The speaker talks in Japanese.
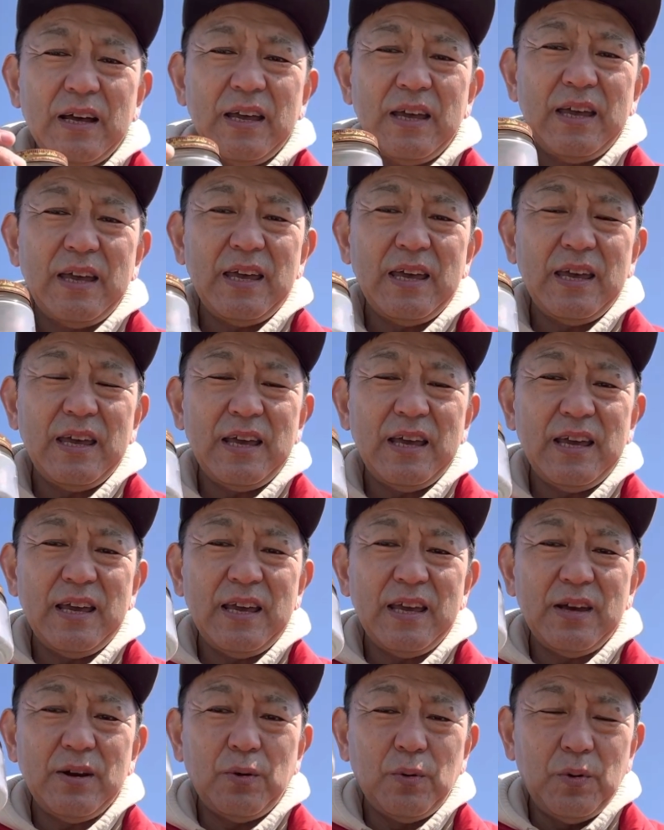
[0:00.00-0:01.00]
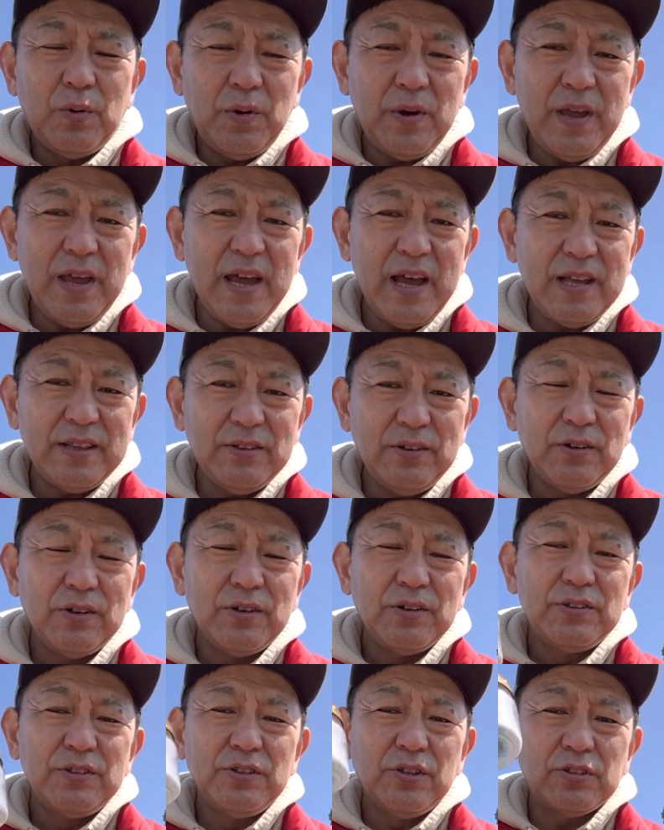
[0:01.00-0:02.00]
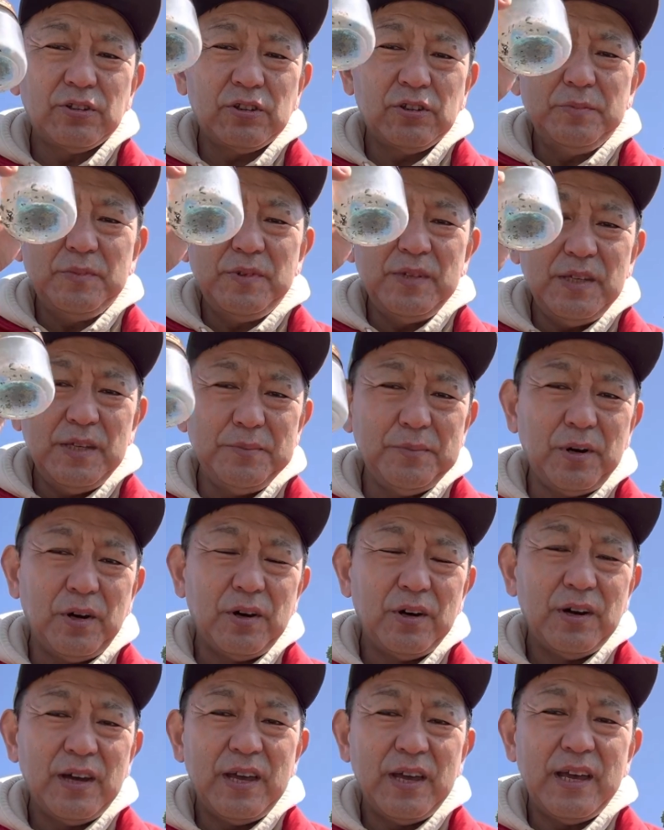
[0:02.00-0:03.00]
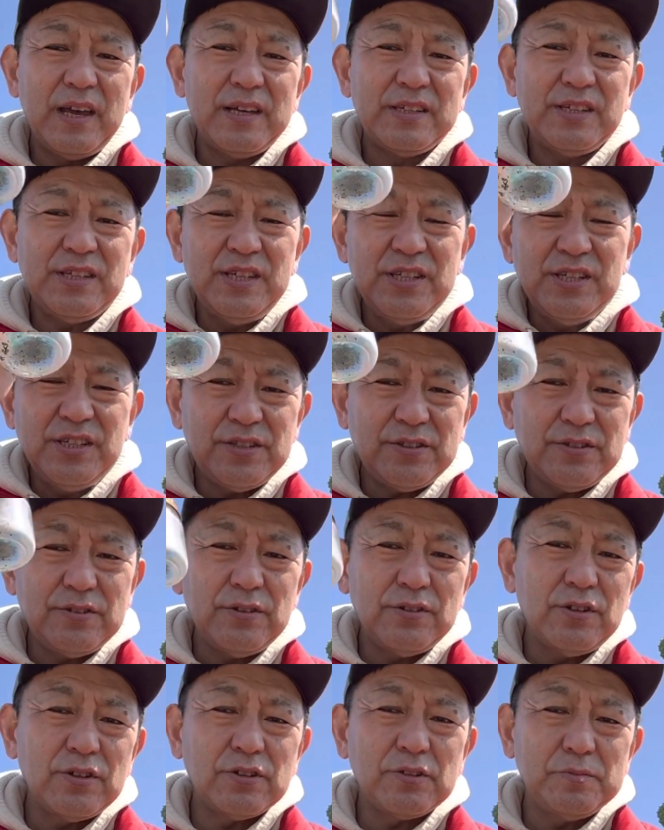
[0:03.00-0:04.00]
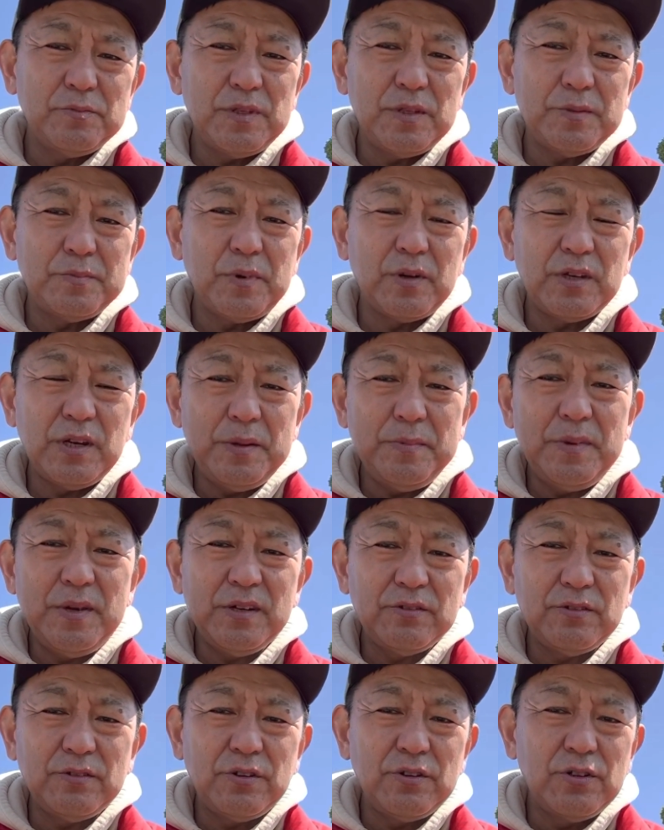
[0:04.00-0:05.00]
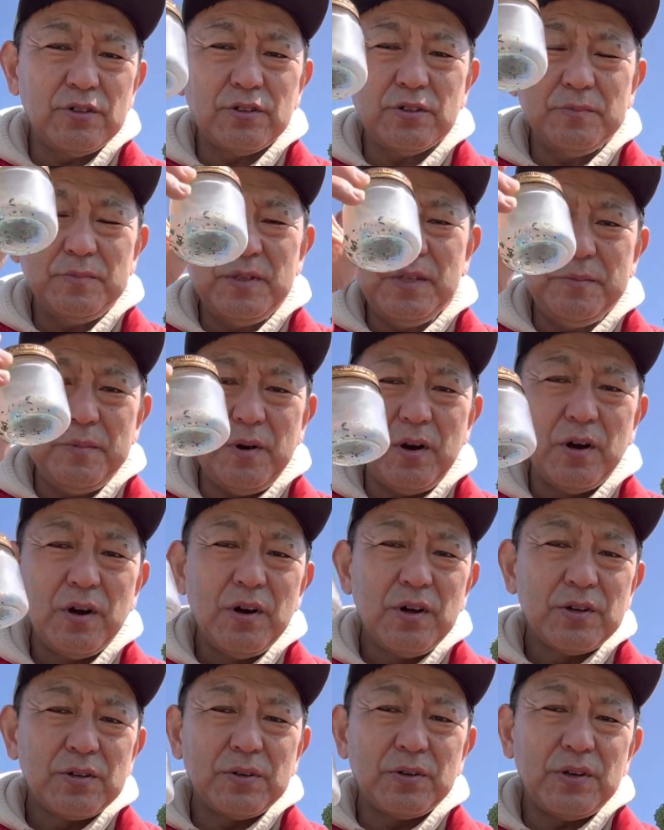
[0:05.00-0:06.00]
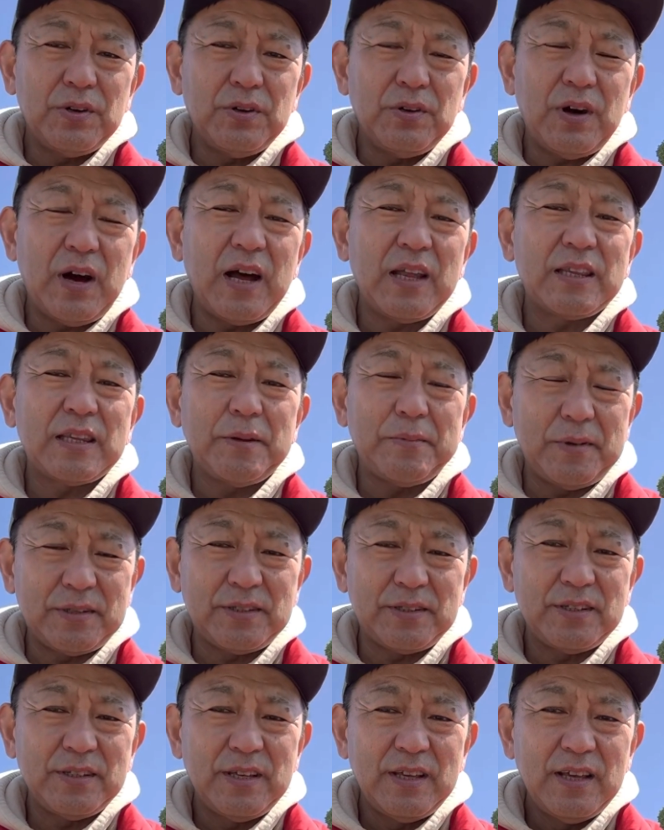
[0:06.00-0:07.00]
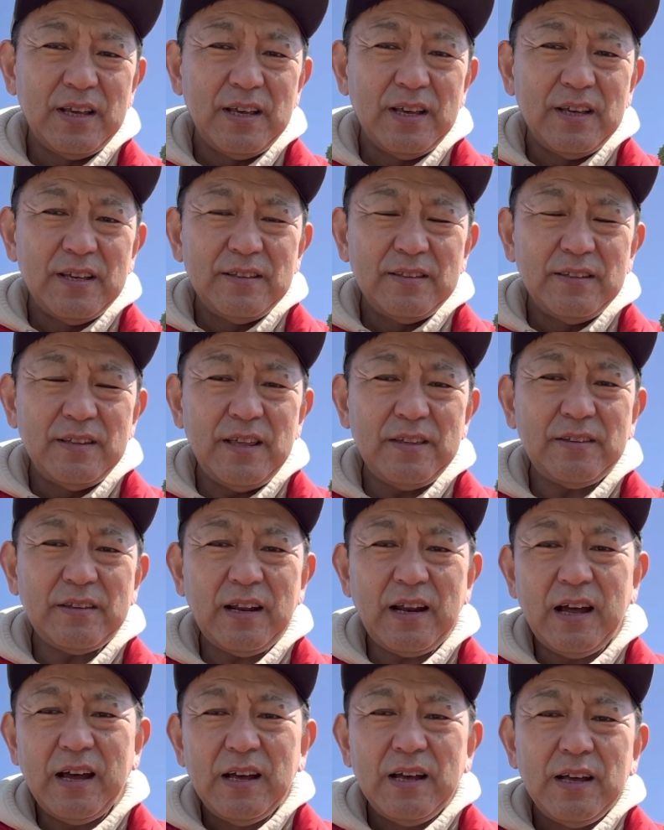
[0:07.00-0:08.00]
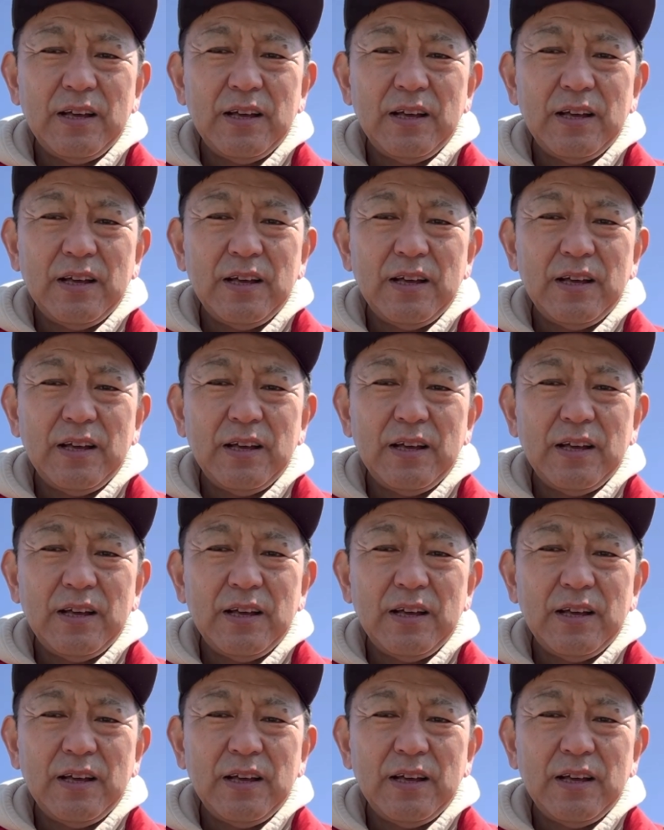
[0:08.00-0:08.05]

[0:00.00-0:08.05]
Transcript: えー、お部屋の四隅にも、えー、寝室の四隅にも、リビングの四隅にも、これを貼ってます。ですから、